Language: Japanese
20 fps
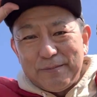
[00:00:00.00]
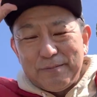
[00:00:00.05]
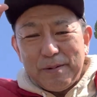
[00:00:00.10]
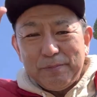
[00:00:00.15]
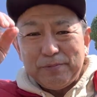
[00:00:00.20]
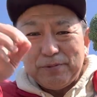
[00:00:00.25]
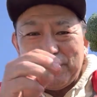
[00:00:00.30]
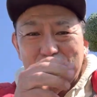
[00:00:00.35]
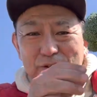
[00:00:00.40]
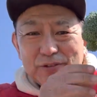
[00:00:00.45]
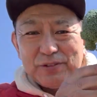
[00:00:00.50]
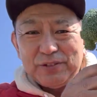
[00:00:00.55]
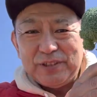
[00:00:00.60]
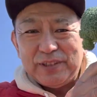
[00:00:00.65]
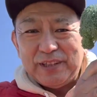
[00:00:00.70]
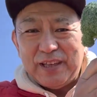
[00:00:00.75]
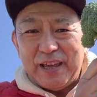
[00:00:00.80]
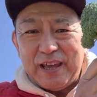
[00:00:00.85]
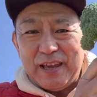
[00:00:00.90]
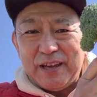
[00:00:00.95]
まあ、
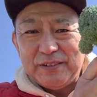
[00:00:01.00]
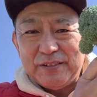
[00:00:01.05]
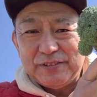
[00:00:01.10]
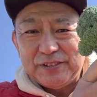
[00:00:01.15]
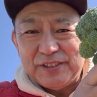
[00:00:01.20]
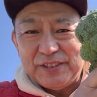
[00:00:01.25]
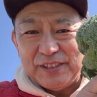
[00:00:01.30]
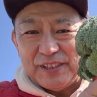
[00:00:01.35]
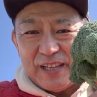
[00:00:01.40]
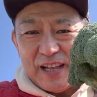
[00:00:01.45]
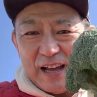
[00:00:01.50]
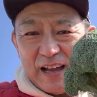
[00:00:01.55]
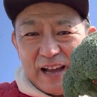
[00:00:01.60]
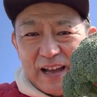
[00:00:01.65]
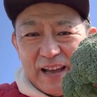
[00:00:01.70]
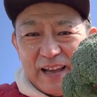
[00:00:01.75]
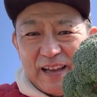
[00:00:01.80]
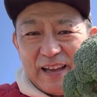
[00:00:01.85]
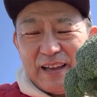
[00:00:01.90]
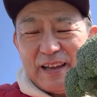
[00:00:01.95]
ブロッコリー、えー、不思議な、
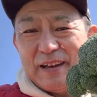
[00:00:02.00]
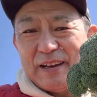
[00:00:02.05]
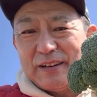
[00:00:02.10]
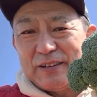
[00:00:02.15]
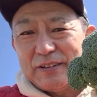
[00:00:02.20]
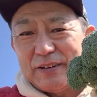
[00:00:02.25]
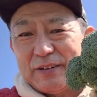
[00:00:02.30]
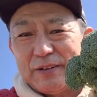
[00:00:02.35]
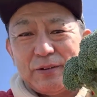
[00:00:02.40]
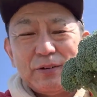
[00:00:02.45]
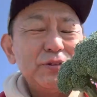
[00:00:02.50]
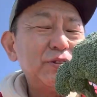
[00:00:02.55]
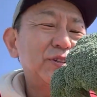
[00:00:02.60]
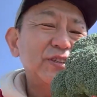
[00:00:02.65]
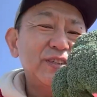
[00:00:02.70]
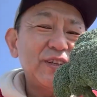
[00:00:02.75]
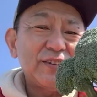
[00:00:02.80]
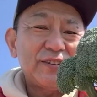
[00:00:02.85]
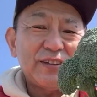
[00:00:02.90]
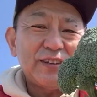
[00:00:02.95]
えー、これ美味
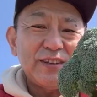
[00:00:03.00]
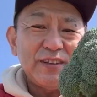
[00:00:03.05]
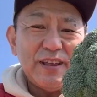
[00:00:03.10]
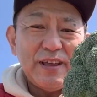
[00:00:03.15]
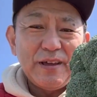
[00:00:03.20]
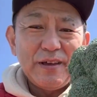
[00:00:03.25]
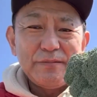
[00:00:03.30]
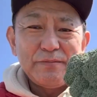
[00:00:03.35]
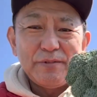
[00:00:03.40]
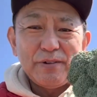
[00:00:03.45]
しいんですけどね、